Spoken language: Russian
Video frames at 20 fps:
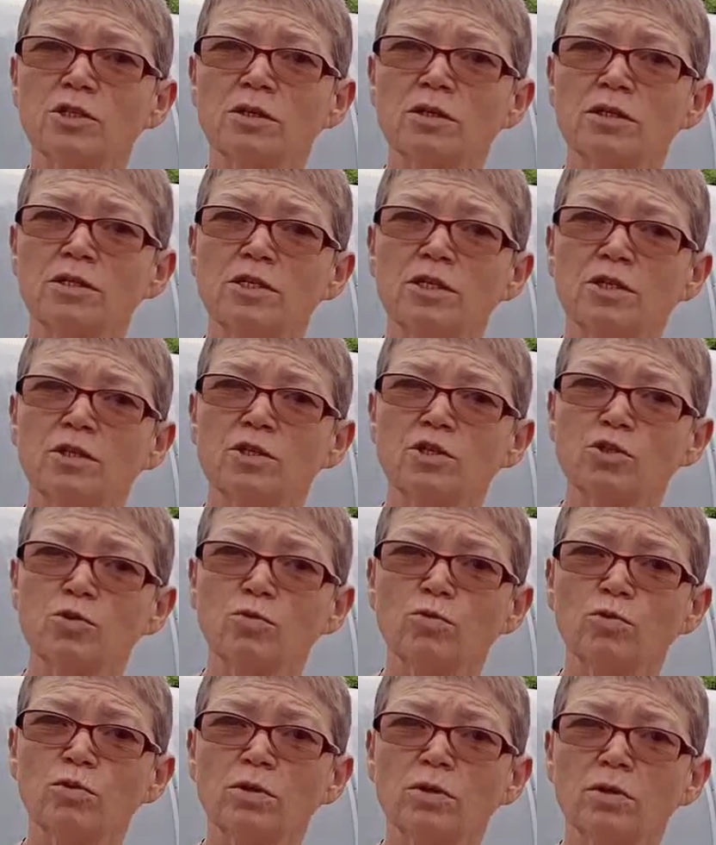где-то
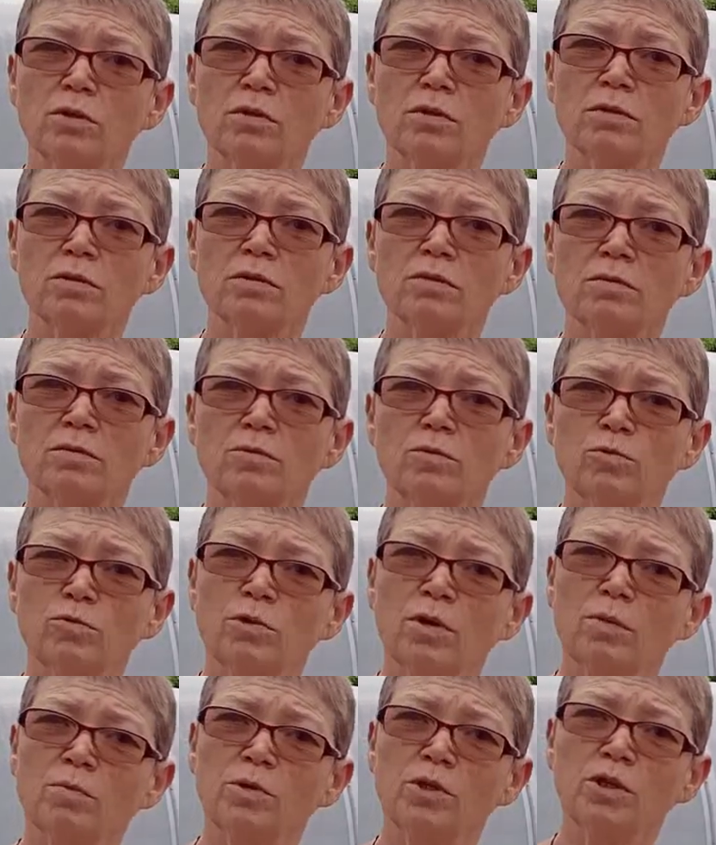что-то, ну,
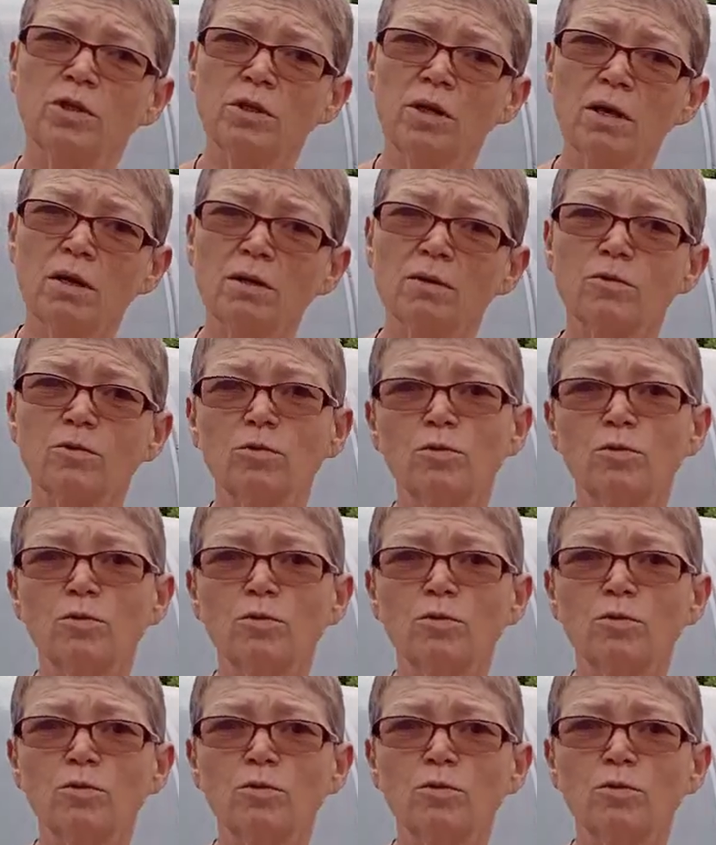там не так,